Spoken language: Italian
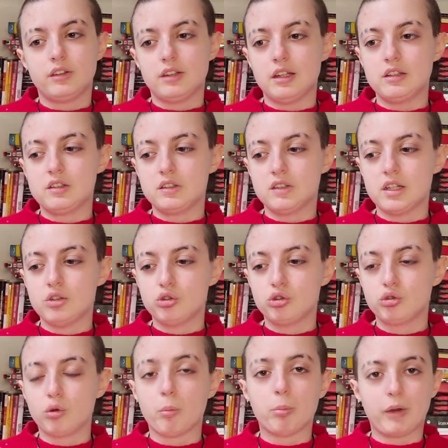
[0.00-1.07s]
nel,
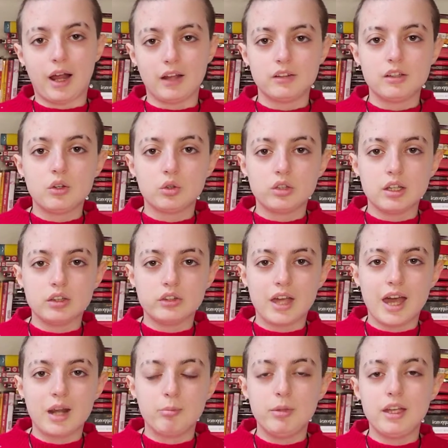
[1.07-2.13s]
senso pratico del
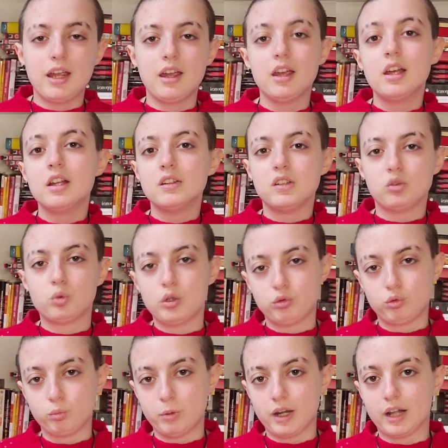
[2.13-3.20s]
termine, se tu hai
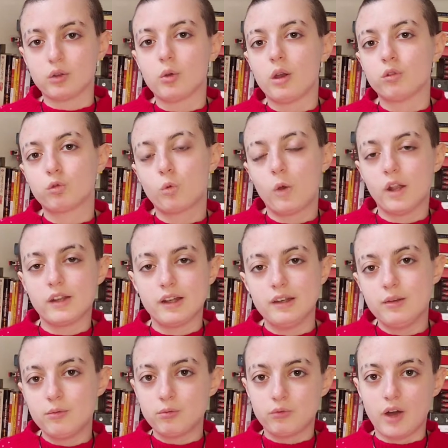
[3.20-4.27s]
superato la scuola
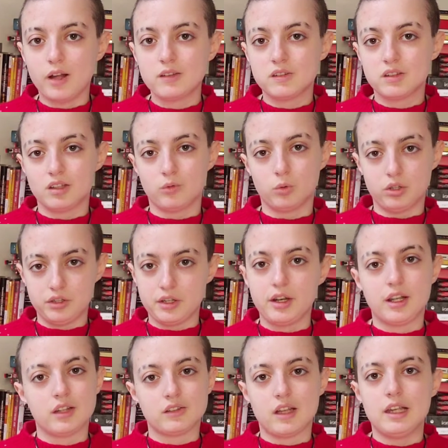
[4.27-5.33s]
dell'infanzia vuol dire
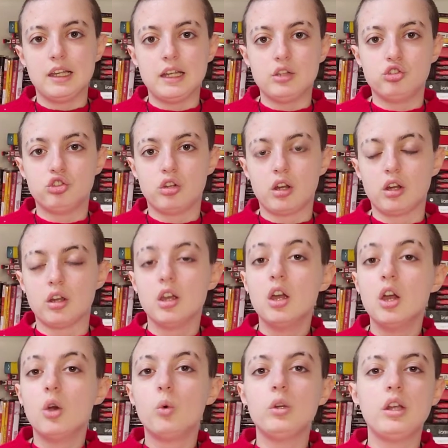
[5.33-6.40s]
che sai leggere,
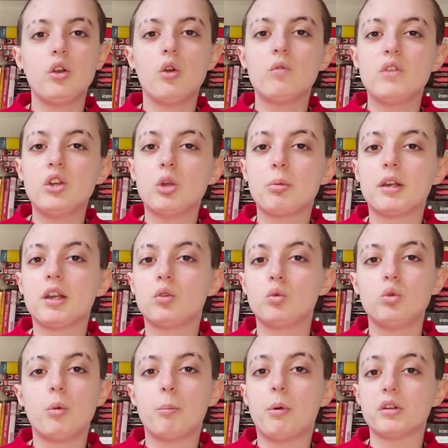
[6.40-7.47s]
quindi non vedo perché tu
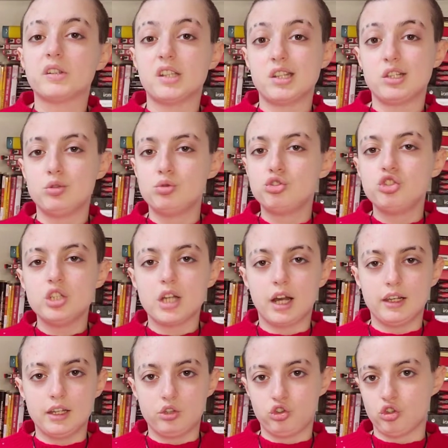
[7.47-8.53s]
non possa riuscire a
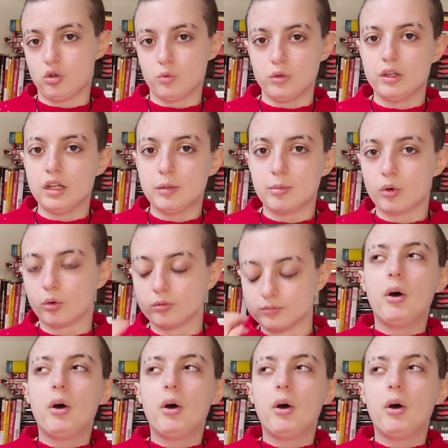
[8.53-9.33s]
leggere un libro.